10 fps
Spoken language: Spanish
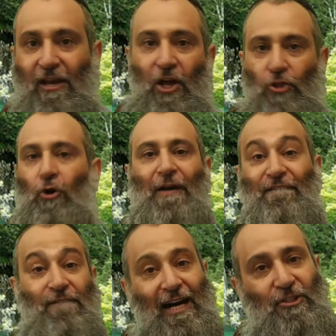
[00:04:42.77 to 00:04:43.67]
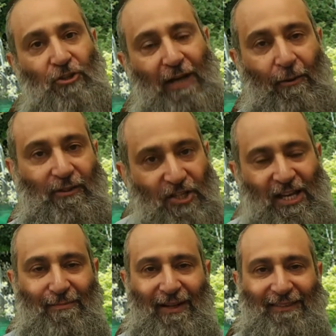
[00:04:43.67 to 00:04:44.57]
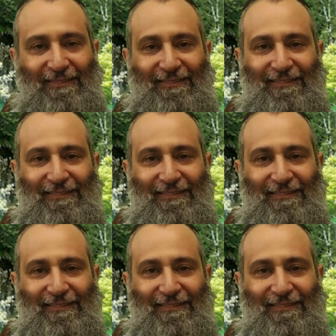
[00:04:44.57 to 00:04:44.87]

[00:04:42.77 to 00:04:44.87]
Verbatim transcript: No en vano a vos te llaman